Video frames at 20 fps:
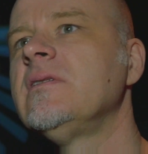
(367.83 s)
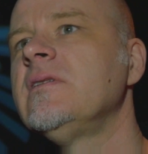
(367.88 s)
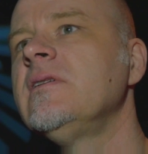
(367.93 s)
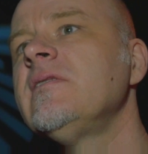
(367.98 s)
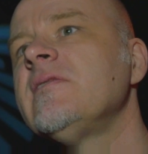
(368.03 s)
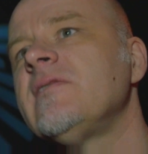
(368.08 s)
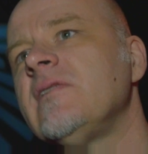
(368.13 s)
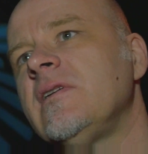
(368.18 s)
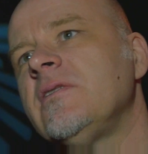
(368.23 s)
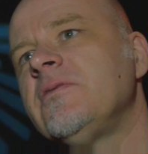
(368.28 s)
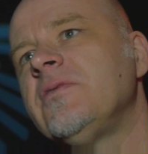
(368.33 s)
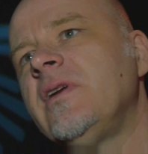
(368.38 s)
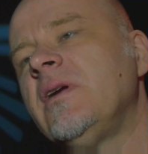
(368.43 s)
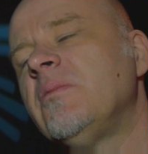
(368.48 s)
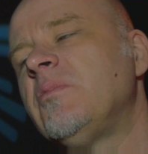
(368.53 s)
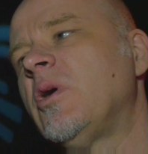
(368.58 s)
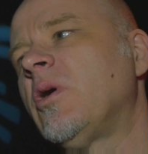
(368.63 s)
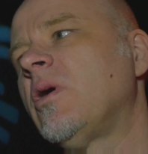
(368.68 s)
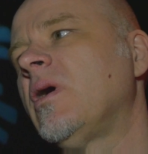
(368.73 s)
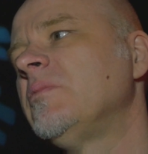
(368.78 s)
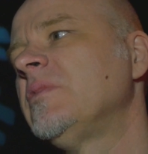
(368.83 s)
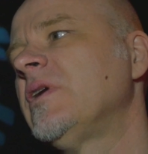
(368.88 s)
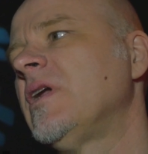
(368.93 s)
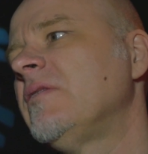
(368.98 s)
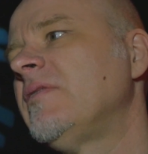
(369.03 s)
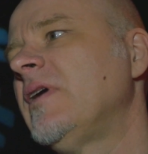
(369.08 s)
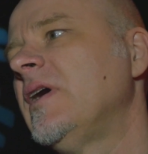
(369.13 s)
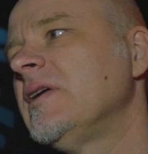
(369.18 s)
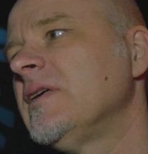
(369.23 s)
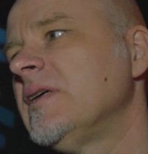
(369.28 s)
irrsinnig viele Blogger
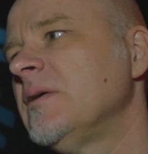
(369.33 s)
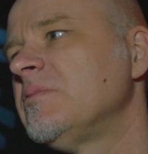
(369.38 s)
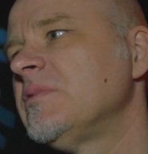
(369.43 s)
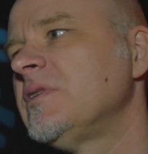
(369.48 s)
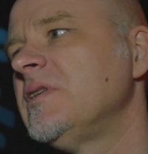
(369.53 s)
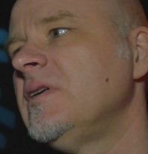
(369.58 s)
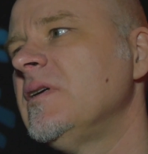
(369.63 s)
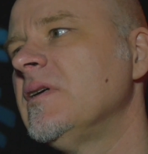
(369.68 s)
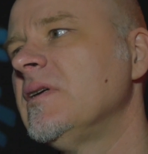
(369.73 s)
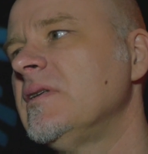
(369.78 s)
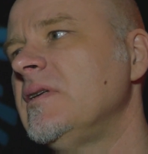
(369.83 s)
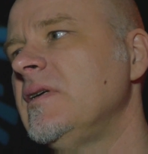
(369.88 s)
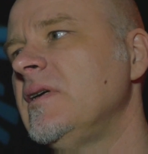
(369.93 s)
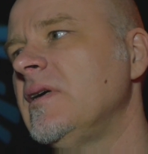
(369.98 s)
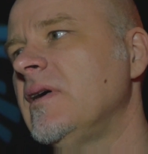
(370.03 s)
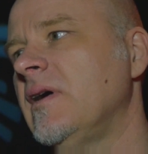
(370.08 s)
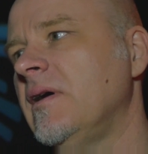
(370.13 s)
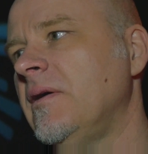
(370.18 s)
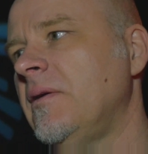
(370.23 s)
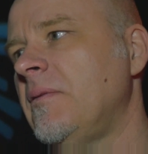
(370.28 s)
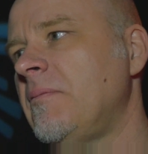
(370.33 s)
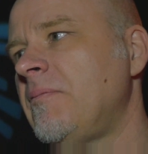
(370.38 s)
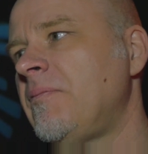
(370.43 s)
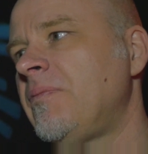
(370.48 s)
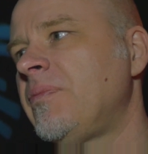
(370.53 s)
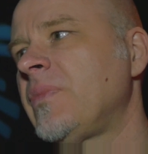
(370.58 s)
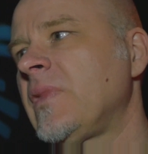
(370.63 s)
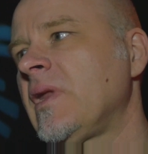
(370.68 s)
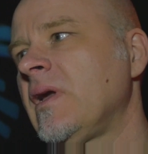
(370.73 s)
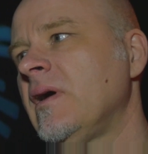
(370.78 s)
mittlerweile gibt, die, die ähm,